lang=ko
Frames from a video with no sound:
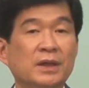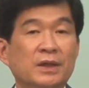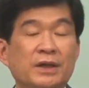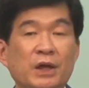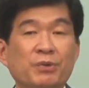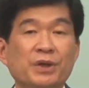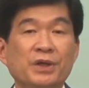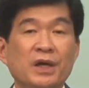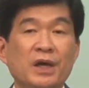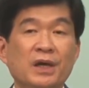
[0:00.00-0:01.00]

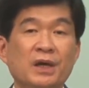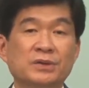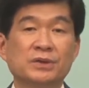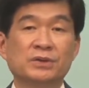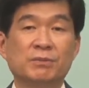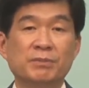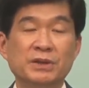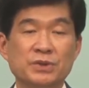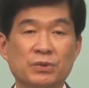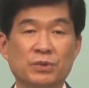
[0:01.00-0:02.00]
레위기에서
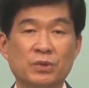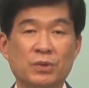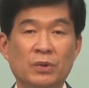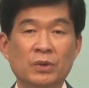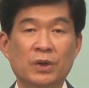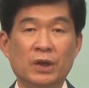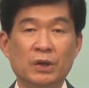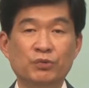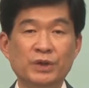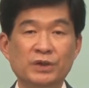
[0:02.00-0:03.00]
전반적으로 어,
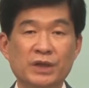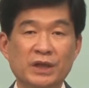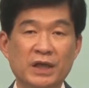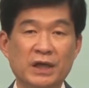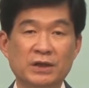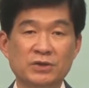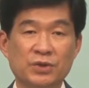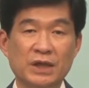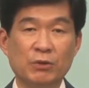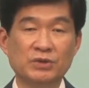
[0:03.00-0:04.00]
우리들에게
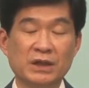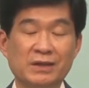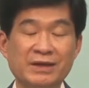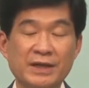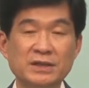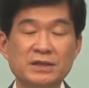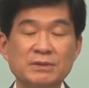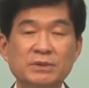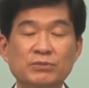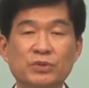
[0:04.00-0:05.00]
전하고자 하는
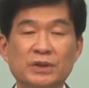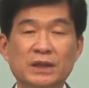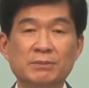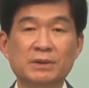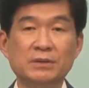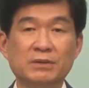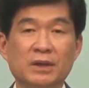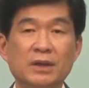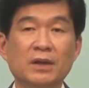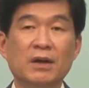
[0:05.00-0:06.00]
핵심은 뭐냐면은
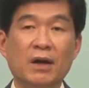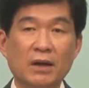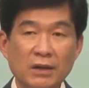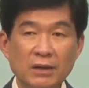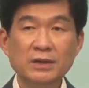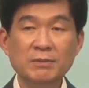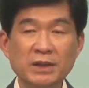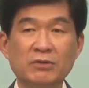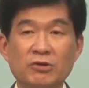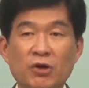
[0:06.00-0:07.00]

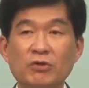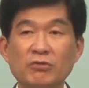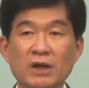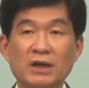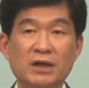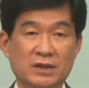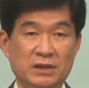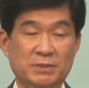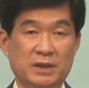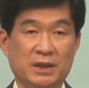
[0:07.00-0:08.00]
하나님이 거룩한
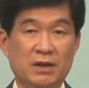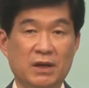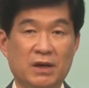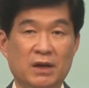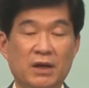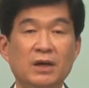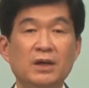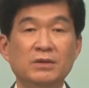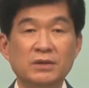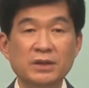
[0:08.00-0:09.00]
하나님이니까
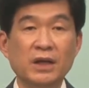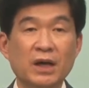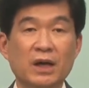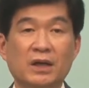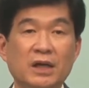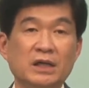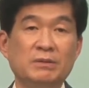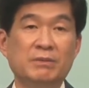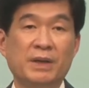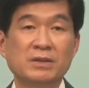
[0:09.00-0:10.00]
니네가
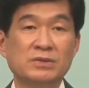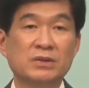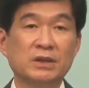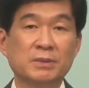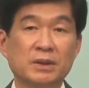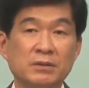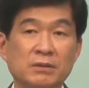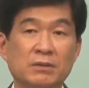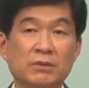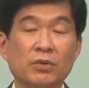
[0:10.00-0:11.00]
하나님의
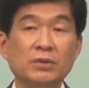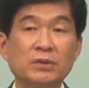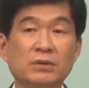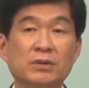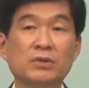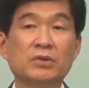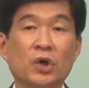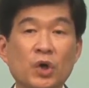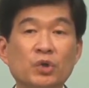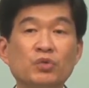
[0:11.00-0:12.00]
백성이면은 너희는
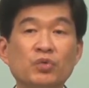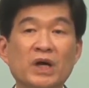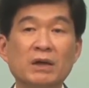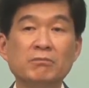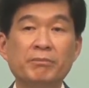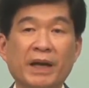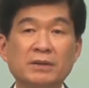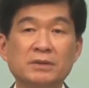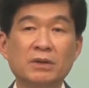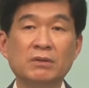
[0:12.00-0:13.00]
거룩한
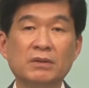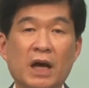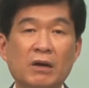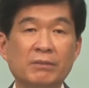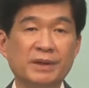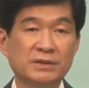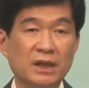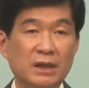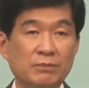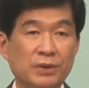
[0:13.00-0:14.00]
백성 다음의
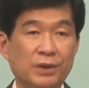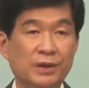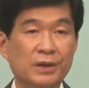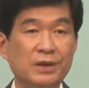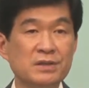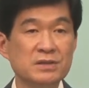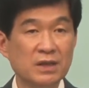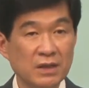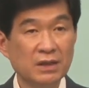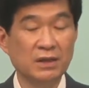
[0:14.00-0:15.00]
삶을
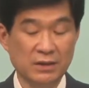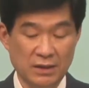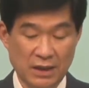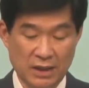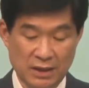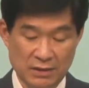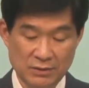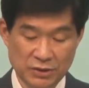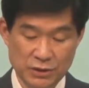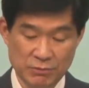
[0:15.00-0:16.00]
살아가야 된다는
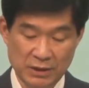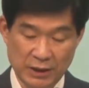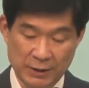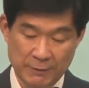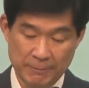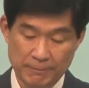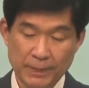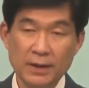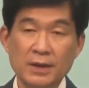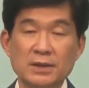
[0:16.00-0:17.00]
것입니다.
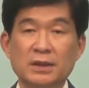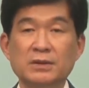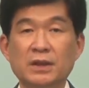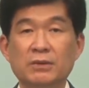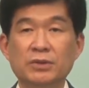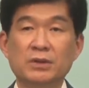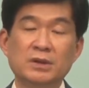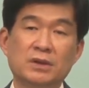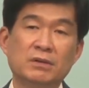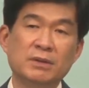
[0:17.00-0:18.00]
자, 근데 우리는
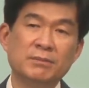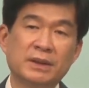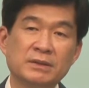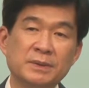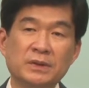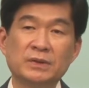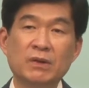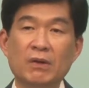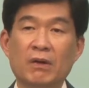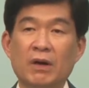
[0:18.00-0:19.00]
이것만
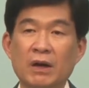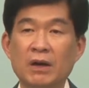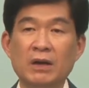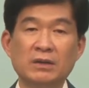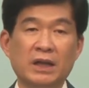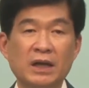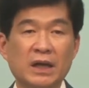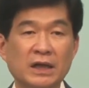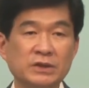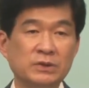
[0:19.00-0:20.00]
받으면은요, 하, 내가
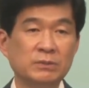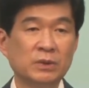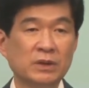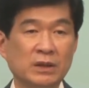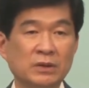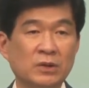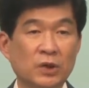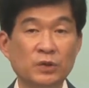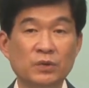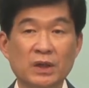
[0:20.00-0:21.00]
하지도 못하는
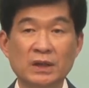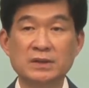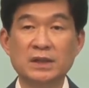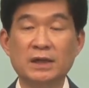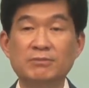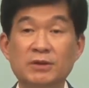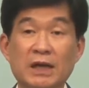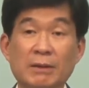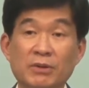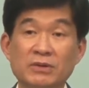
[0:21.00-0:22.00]
거룩한 삶을
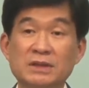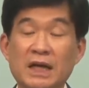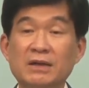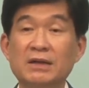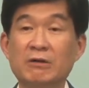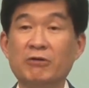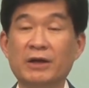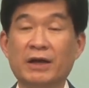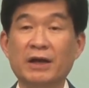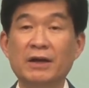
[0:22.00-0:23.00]
나보러 살으라고
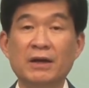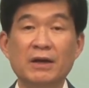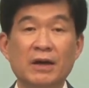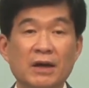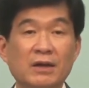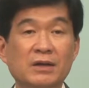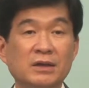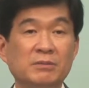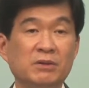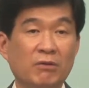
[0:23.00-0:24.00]
하네. 하나님이